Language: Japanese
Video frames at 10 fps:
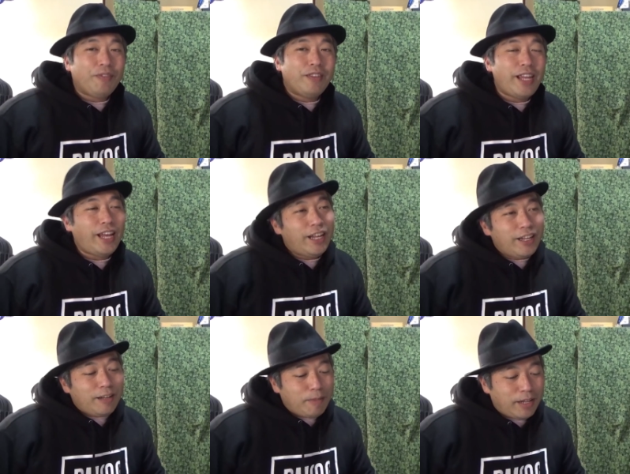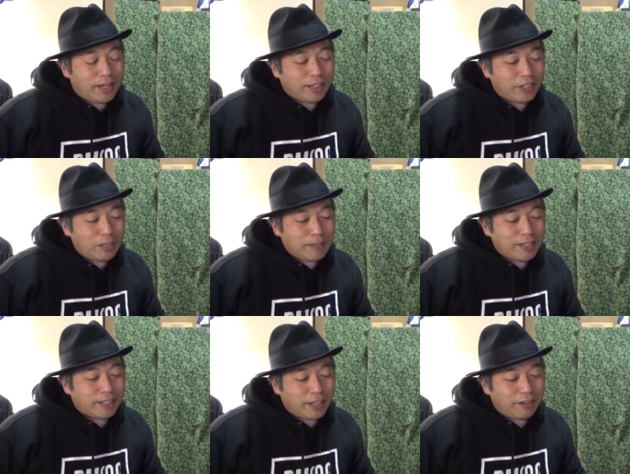で、まあ、例えばで
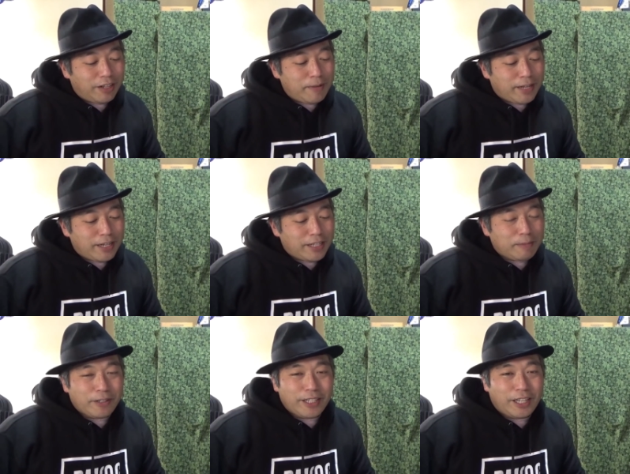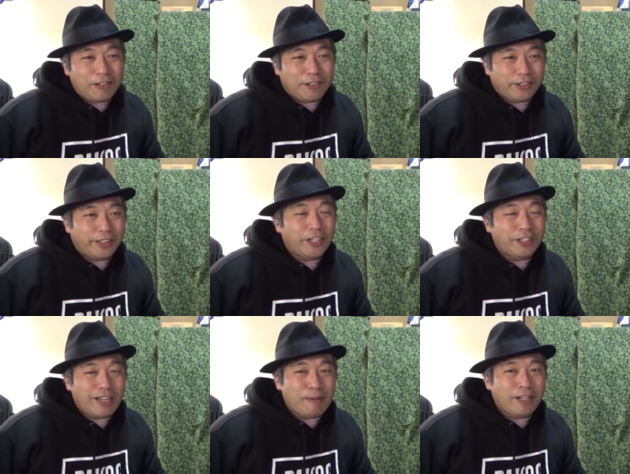すけど、今からでもできることっていう
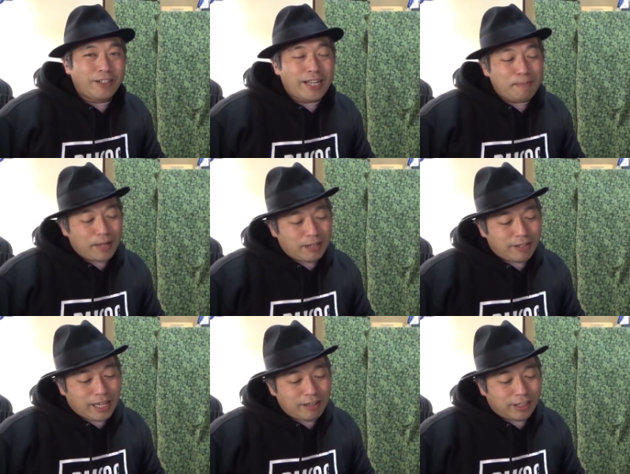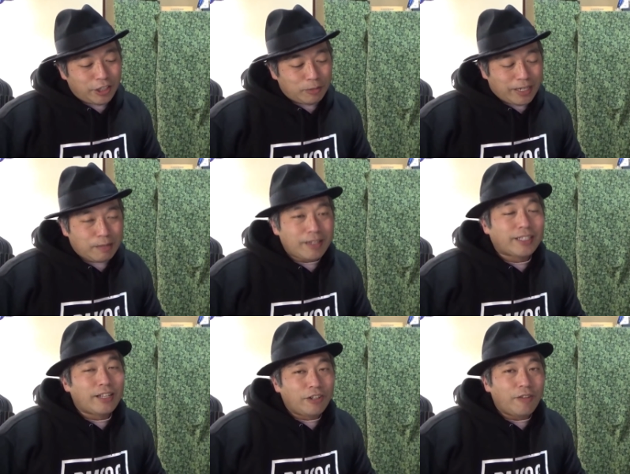のは、バックナンバーを買うっていうのもあります
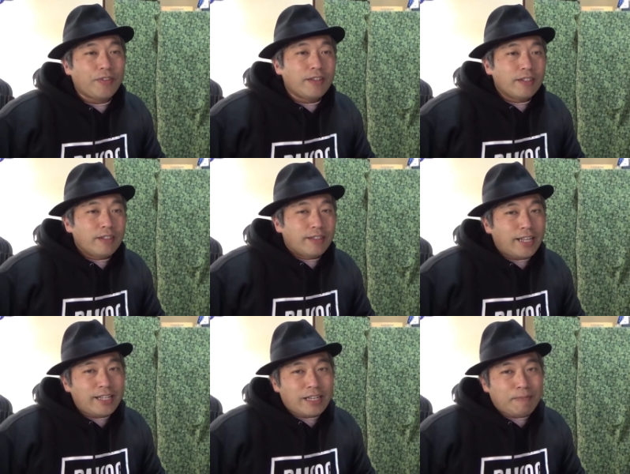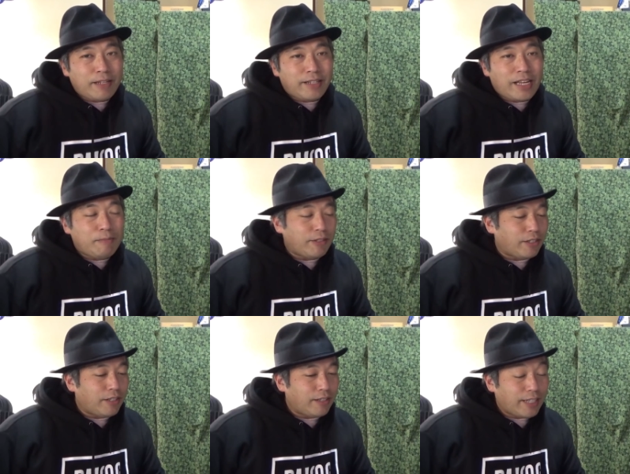けど、
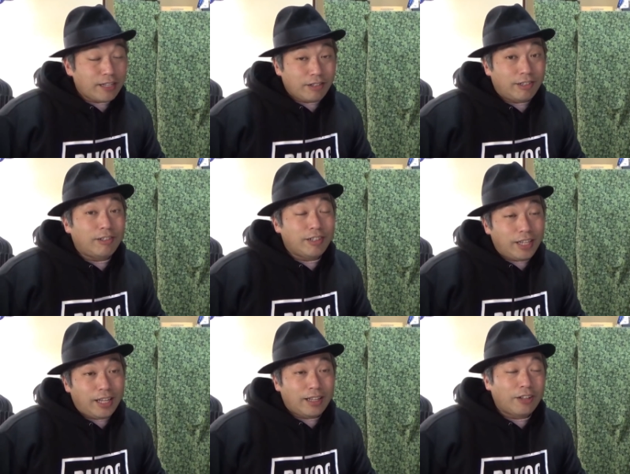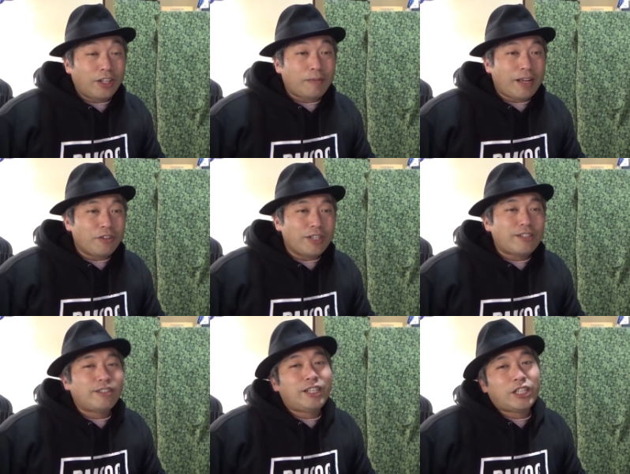ザ・ジャパン・タイムズさんの方に、例えば、あの、
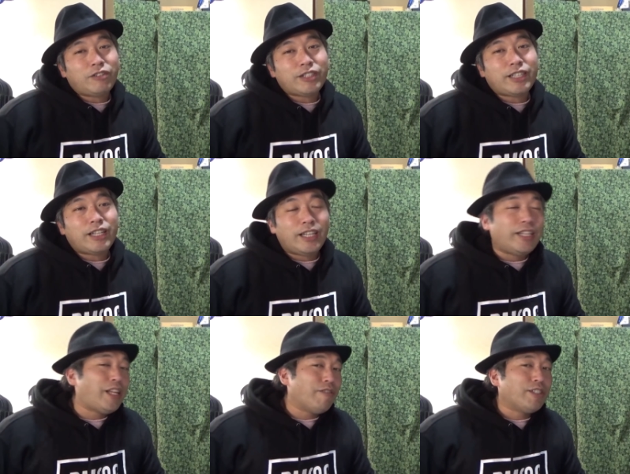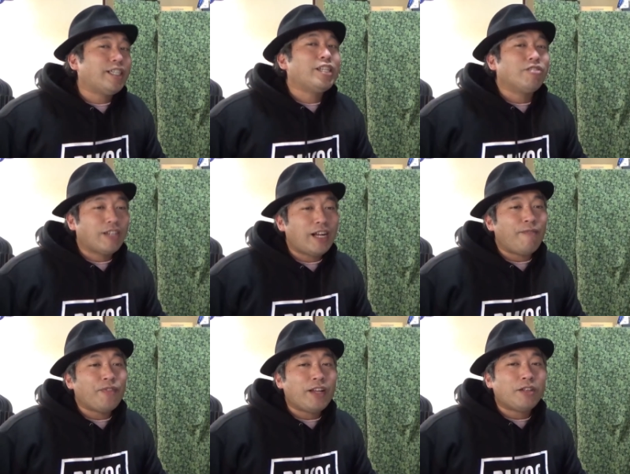リツイートをしたり、いいねをしたりと
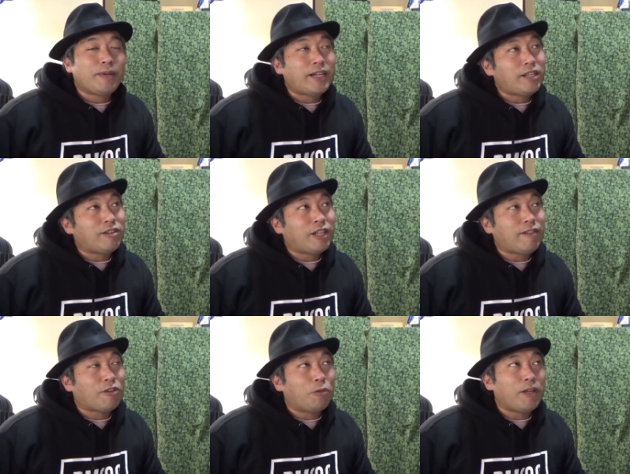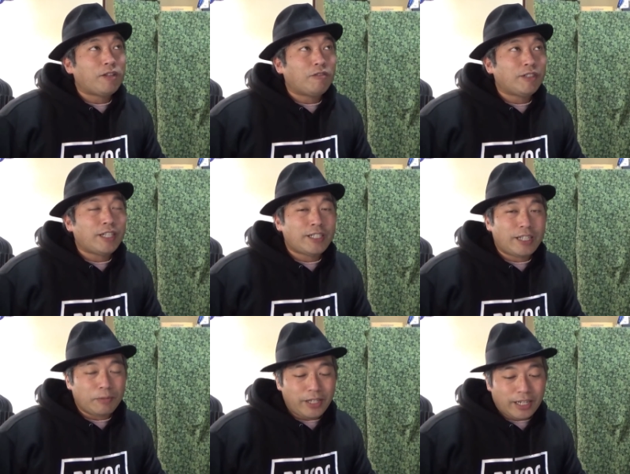か、あと場合によってはコメントをしたりし
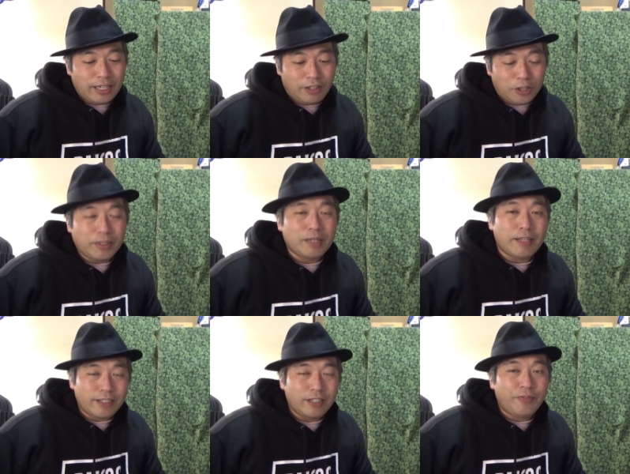てもいいかなって思います。